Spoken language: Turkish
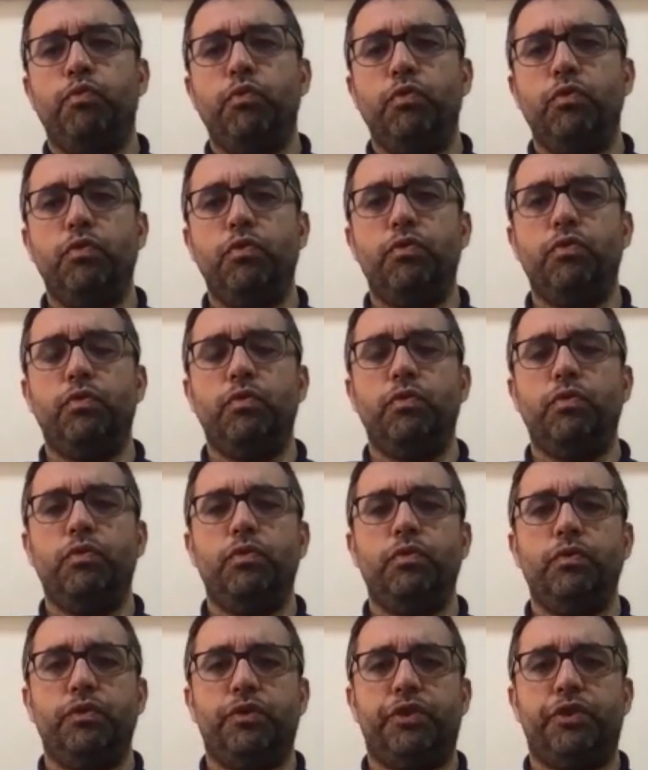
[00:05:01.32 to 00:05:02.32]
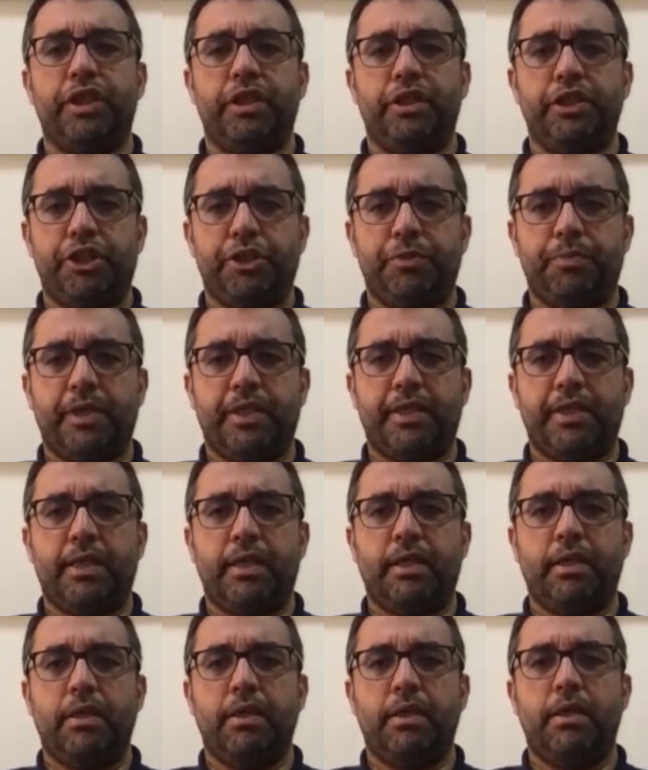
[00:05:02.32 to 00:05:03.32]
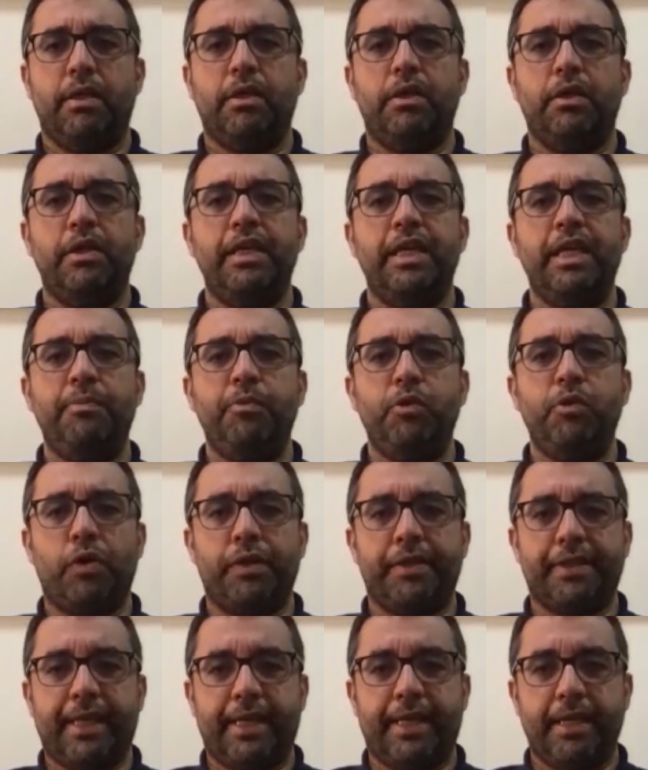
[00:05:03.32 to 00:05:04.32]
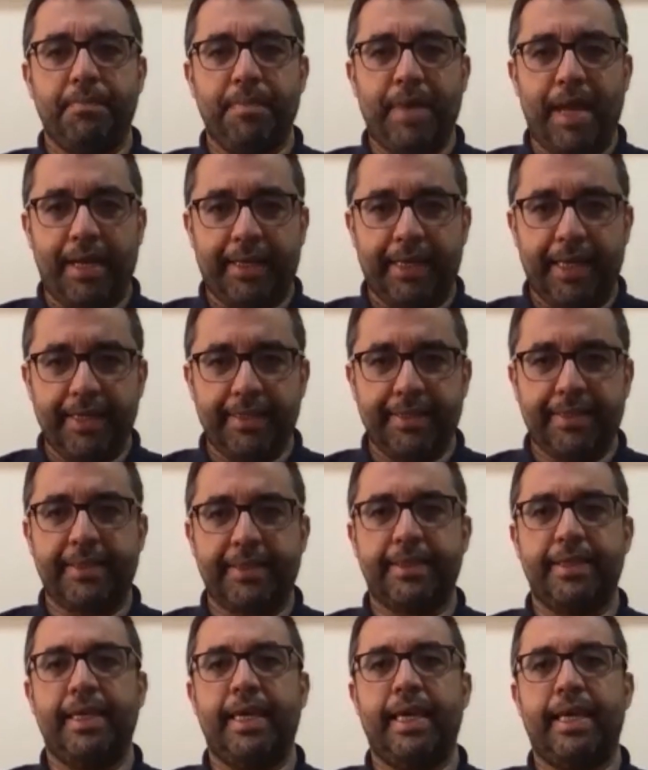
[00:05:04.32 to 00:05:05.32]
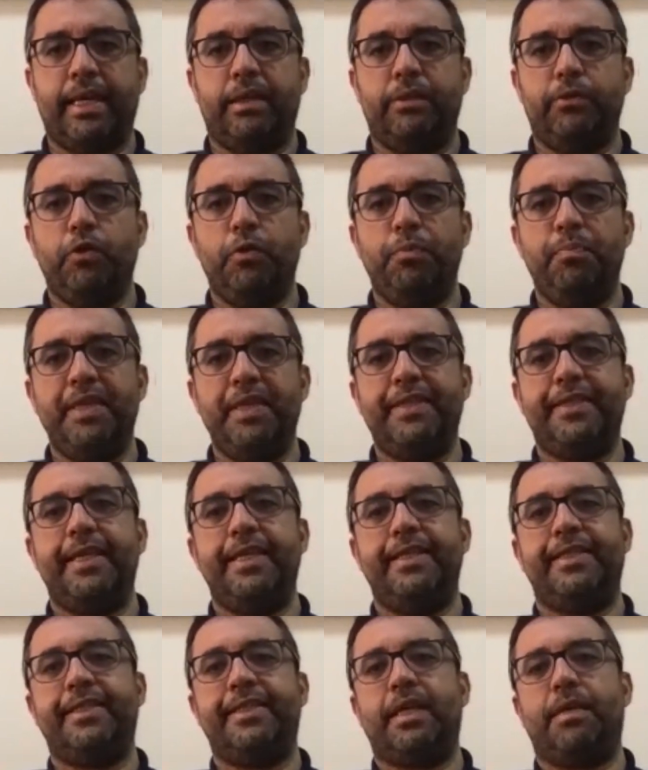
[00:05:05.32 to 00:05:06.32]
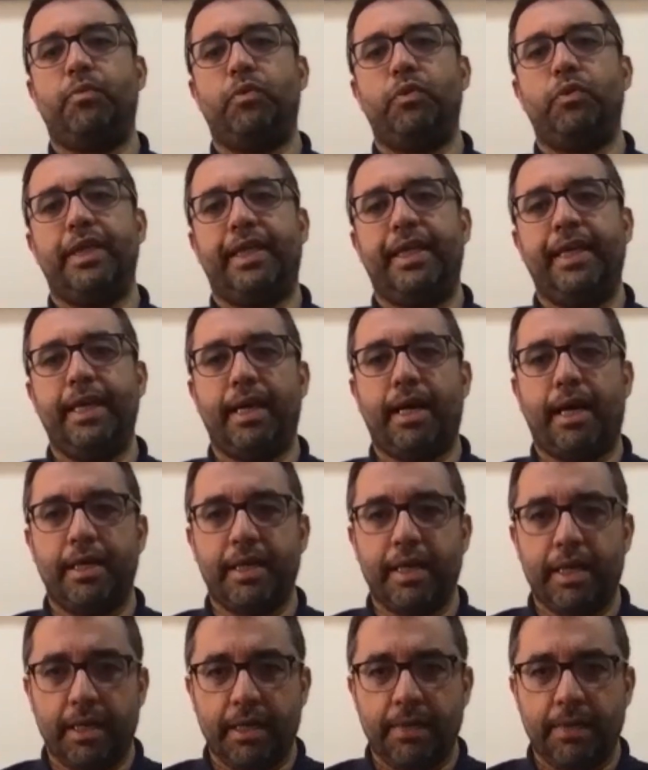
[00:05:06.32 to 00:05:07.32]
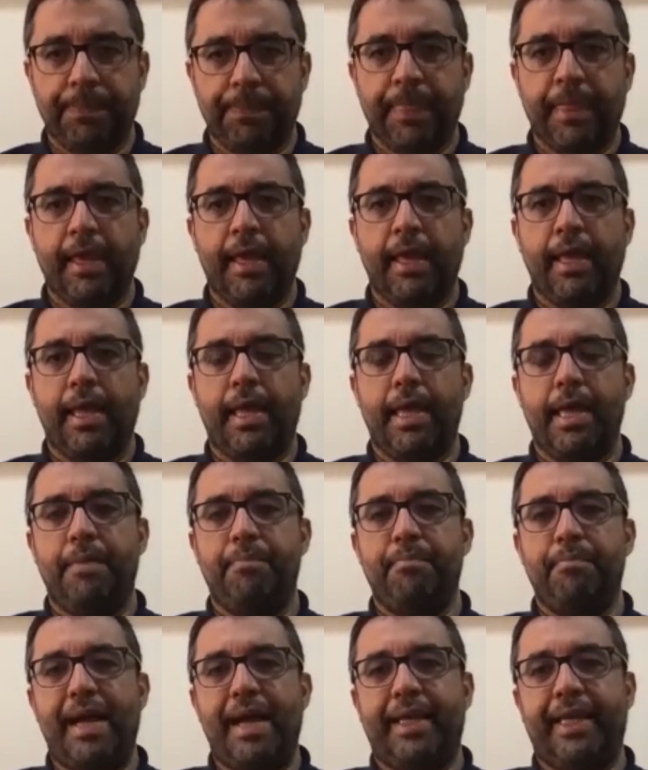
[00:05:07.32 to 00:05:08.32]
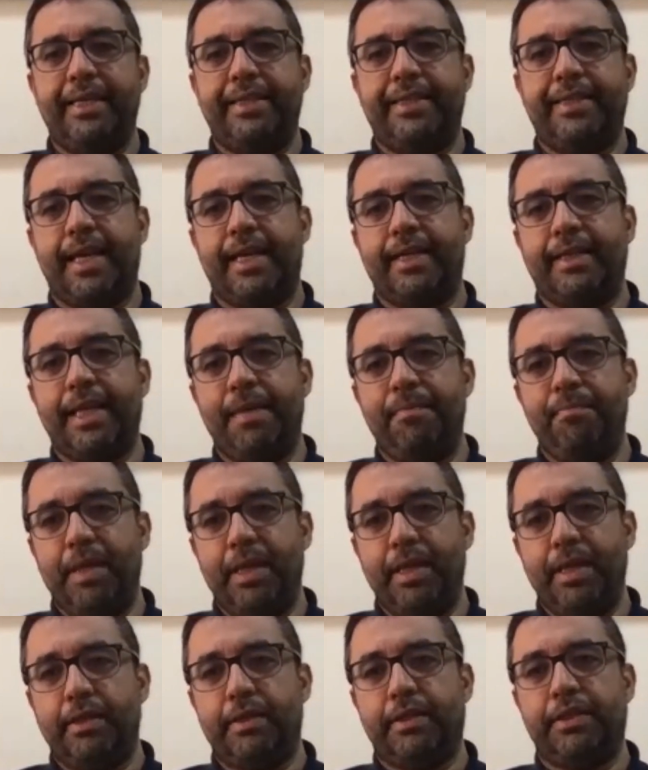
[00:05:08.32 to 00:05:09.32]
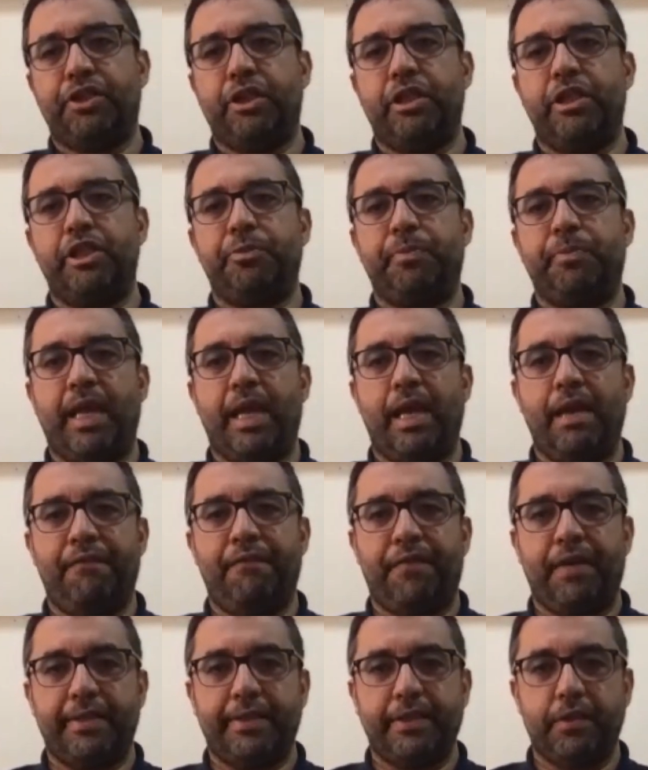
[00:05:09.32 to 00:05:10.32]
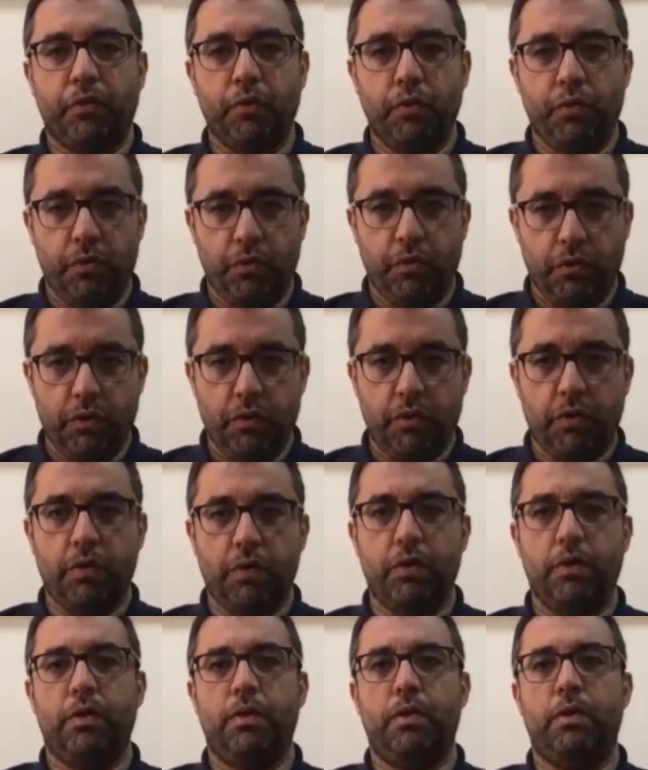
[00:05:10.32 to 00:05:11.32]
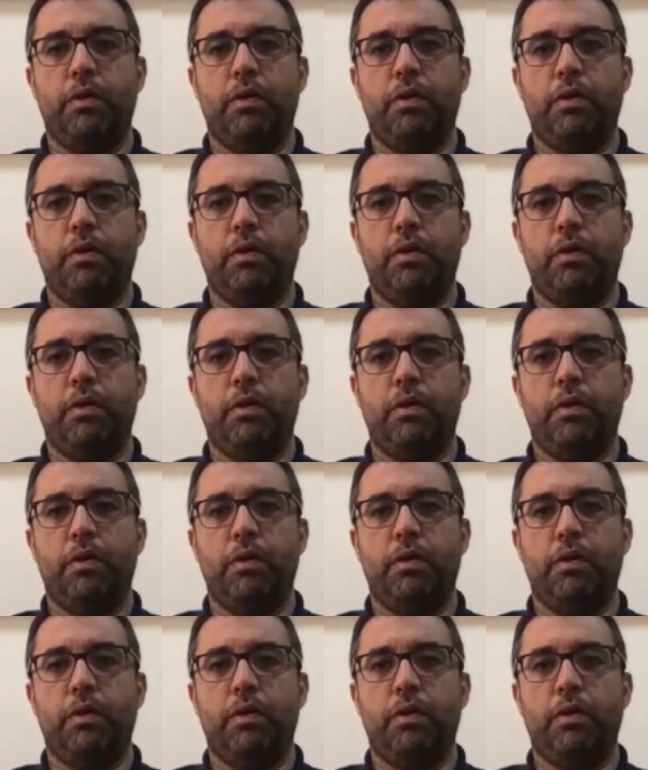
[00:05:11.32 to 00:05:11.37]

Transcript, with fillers: Bu çalışmada 24 e, tane merkez yer alıyor. Biz de İstanbul'daki ana e, merkezlerden biriyiz. Çalışmaya en fazla gönüllü e,